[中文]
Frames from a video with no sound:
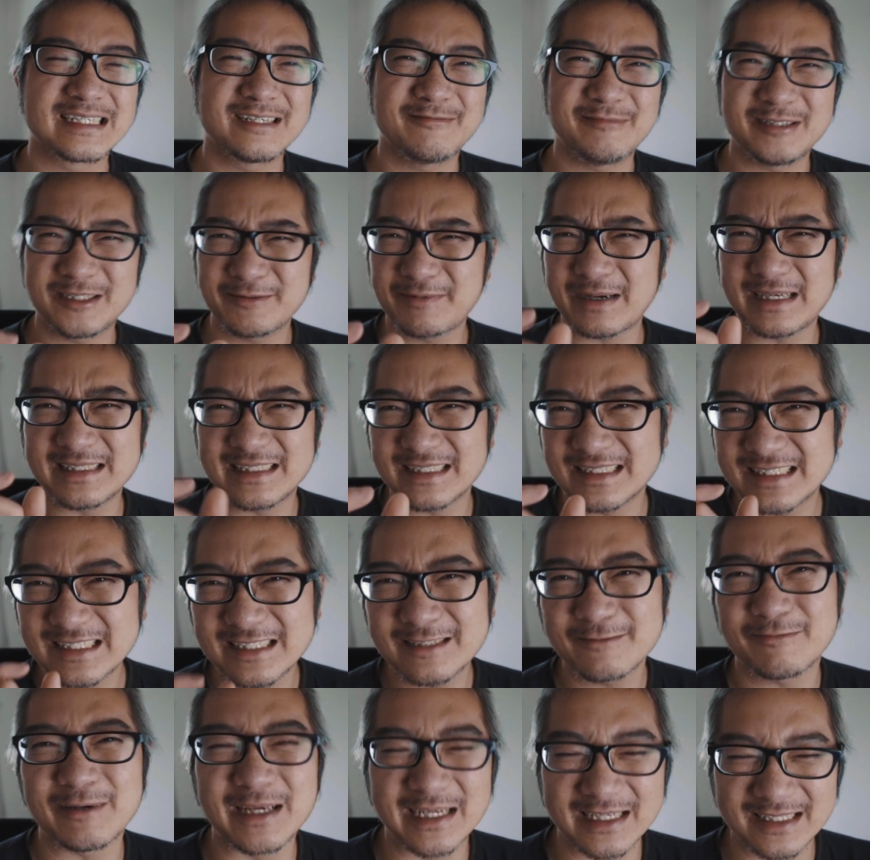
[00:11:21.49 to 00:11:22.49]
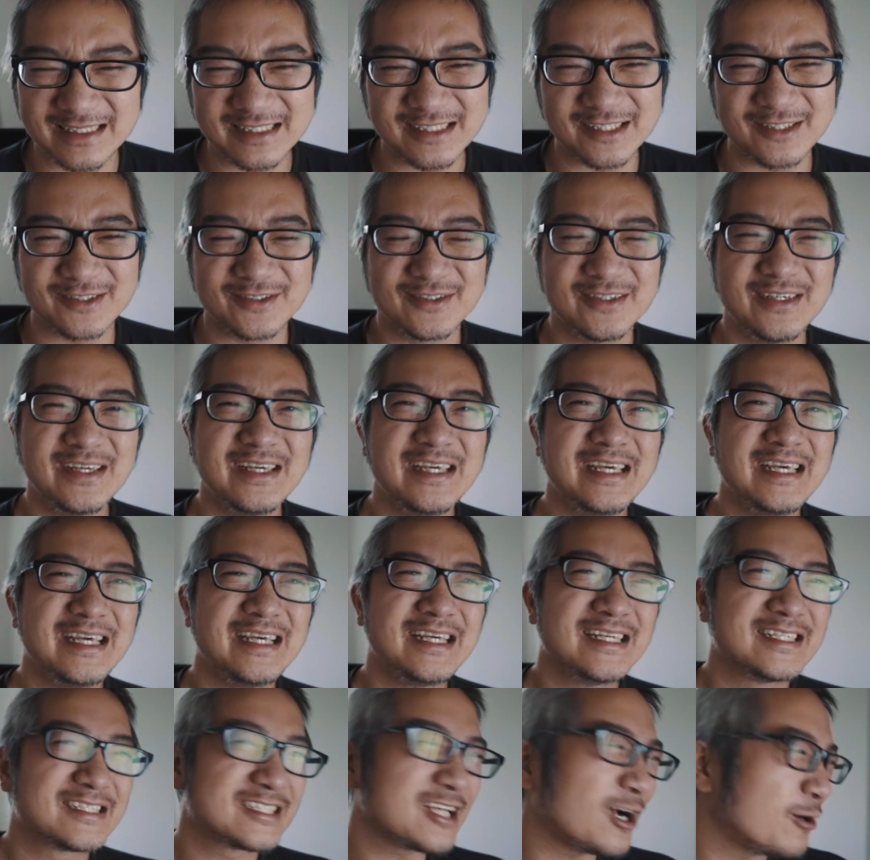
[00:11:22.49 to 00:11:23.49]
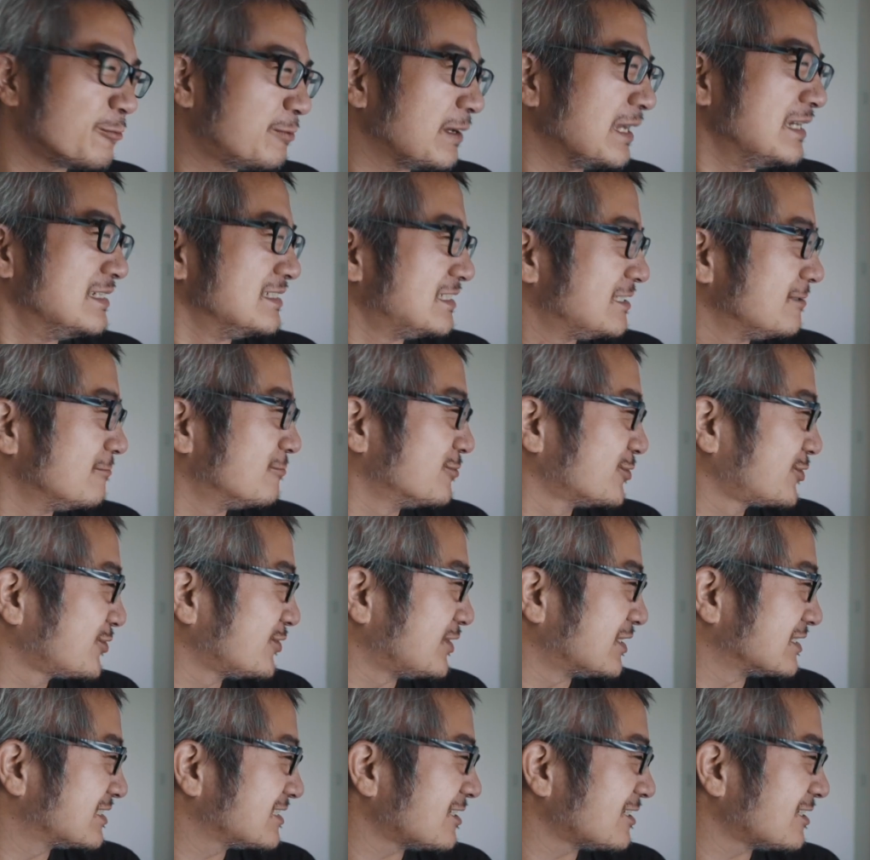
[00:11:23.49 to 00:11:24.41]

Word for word: 特别是拍摄视频的时候，照片已经不错了。